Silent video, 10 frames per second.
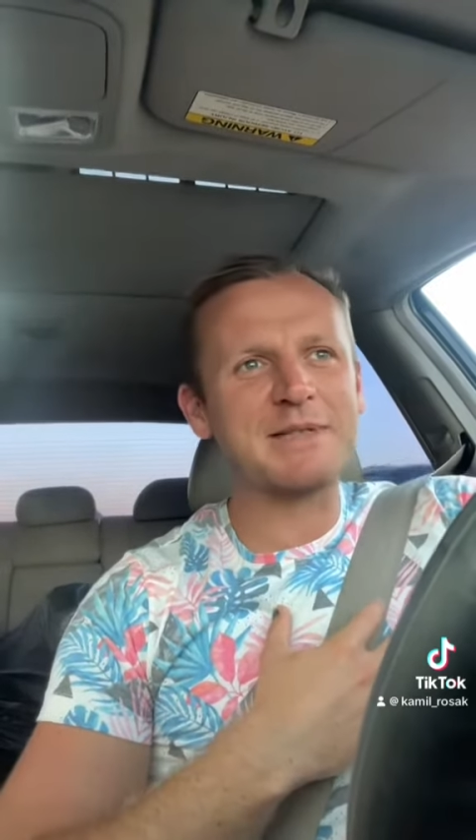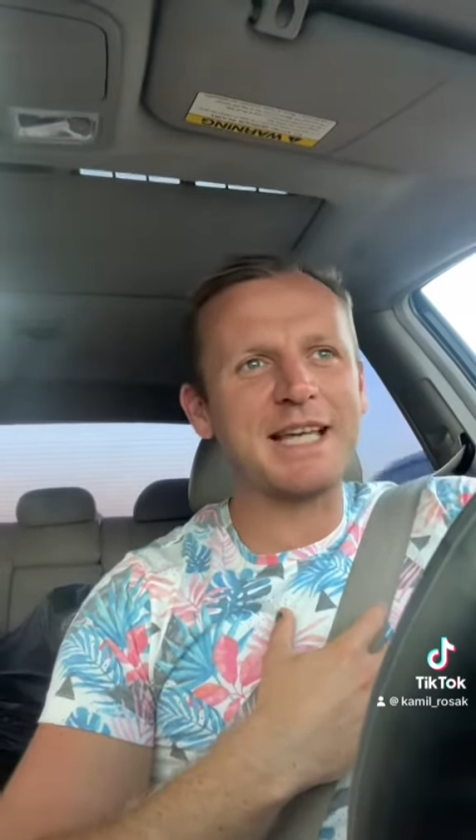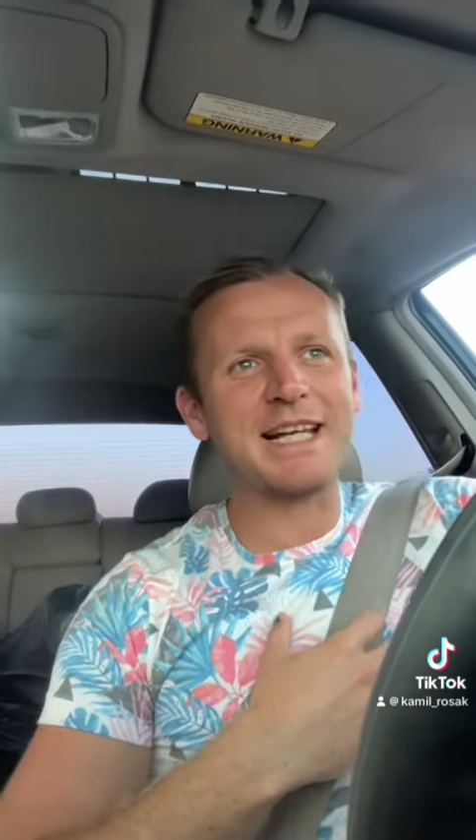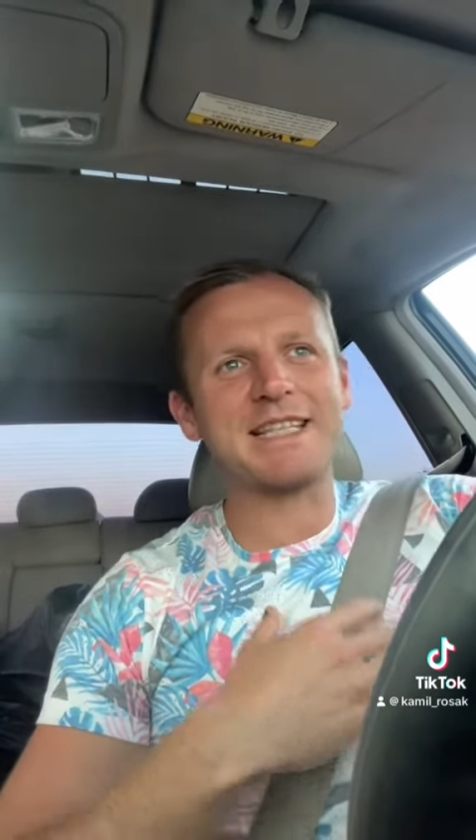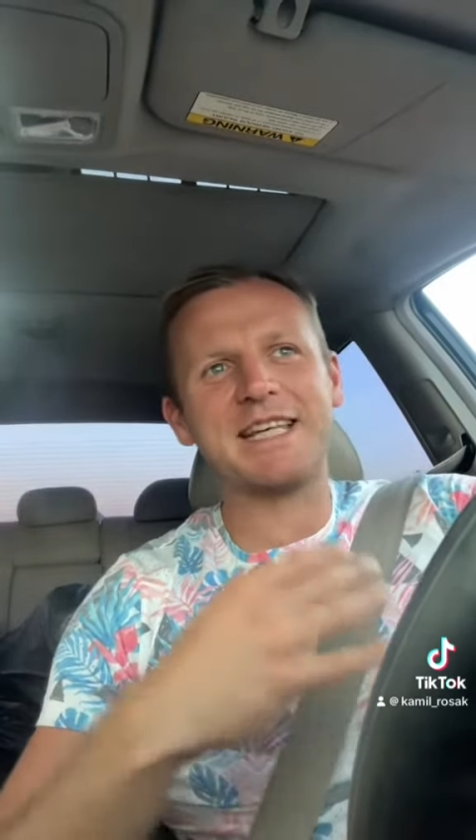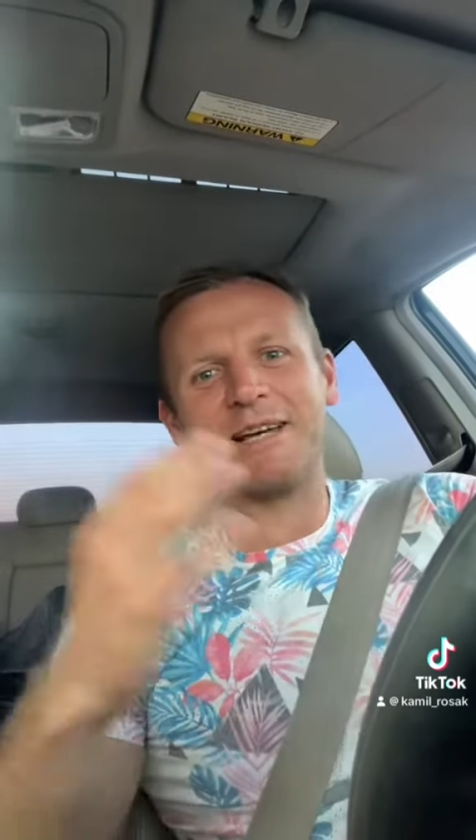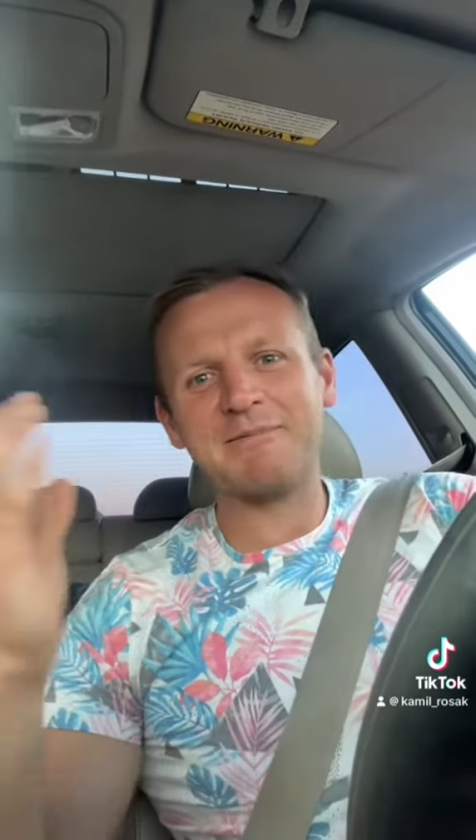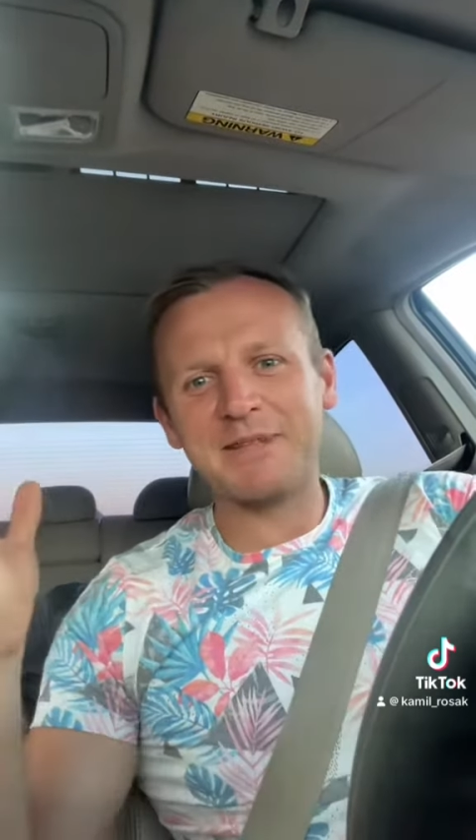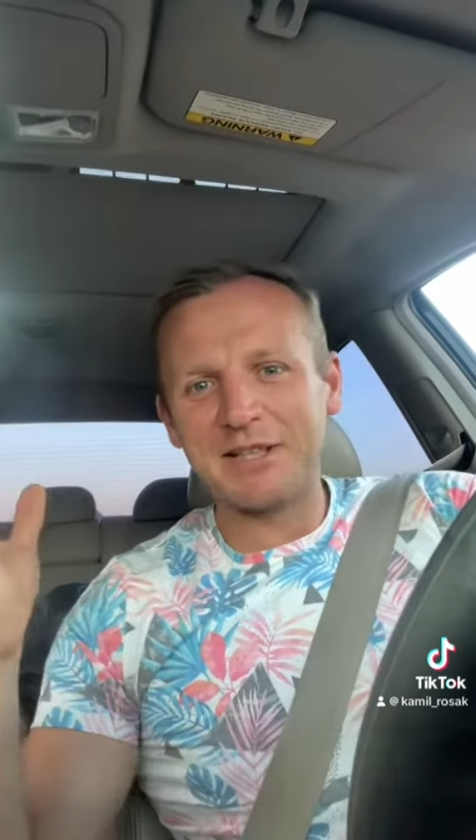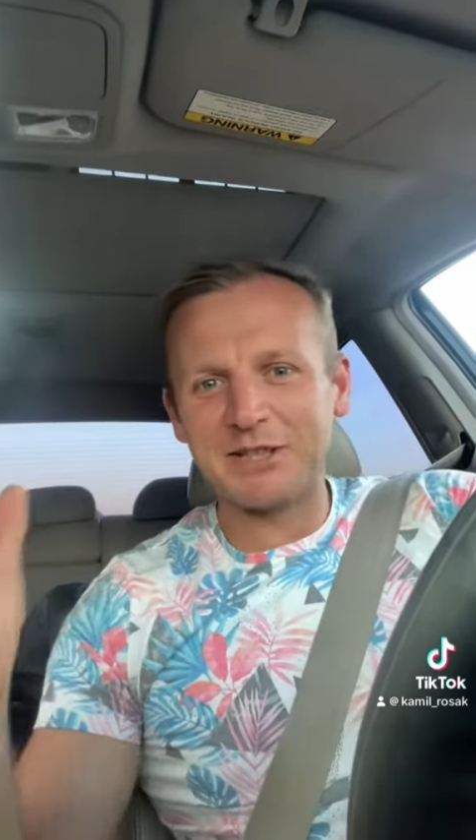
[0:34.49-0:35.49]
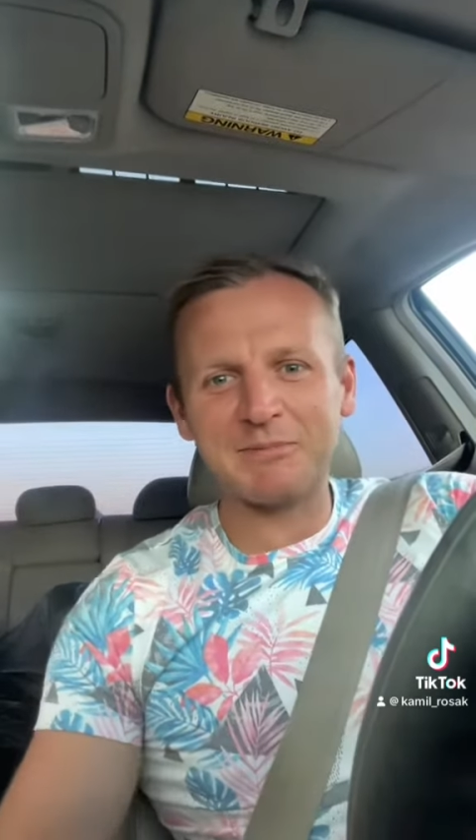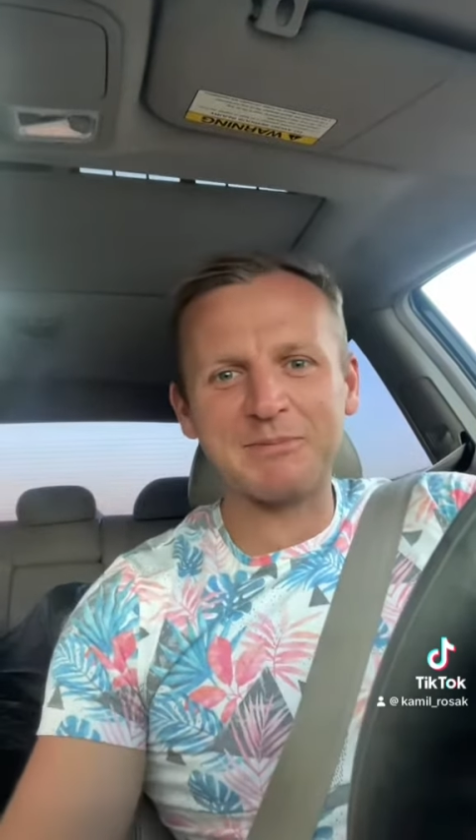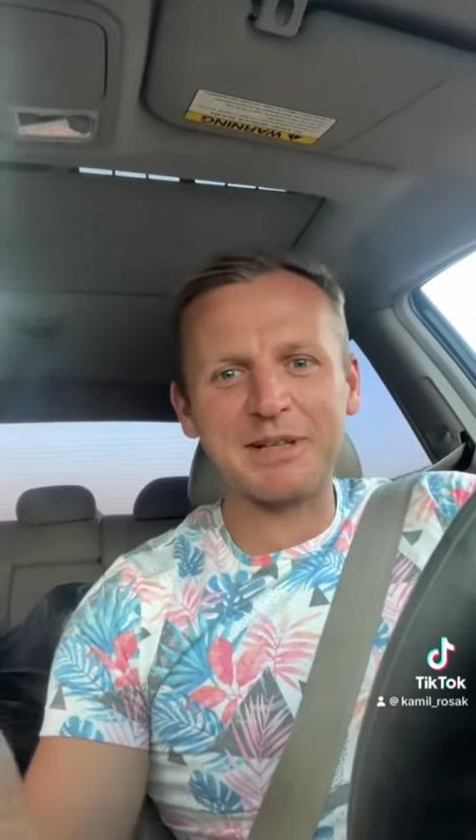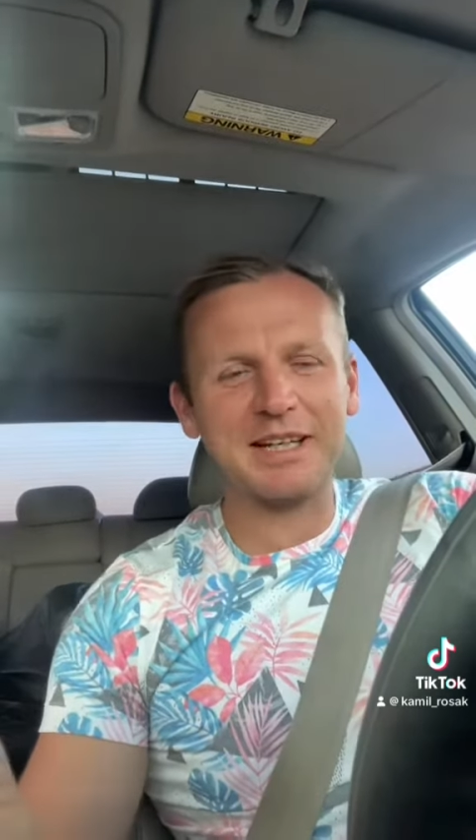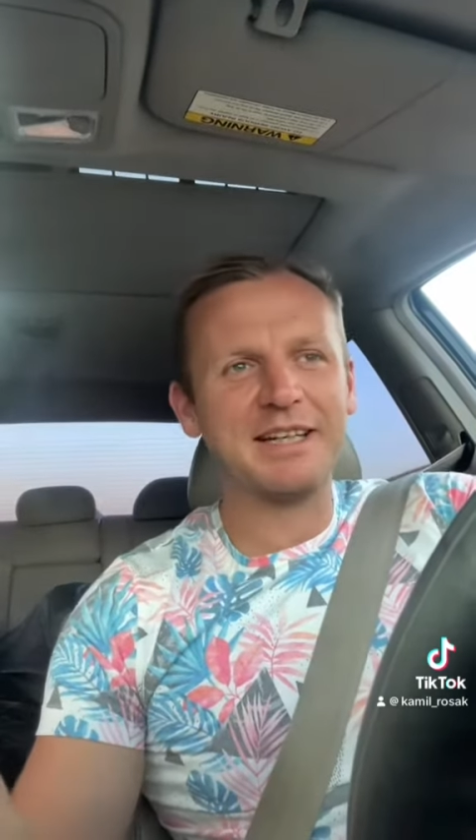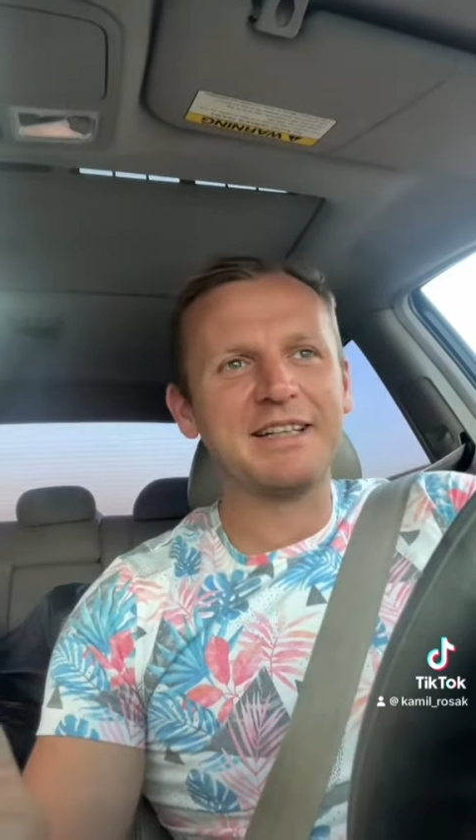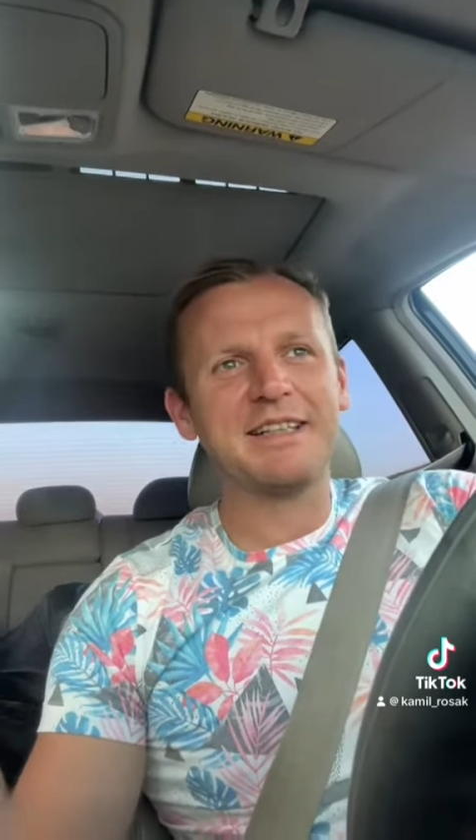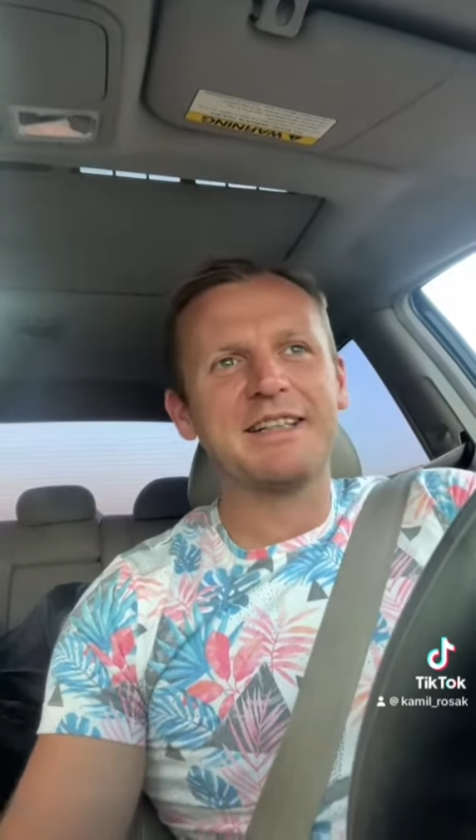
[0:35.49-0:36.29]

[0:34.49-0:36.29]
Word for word: sercem, naszym e,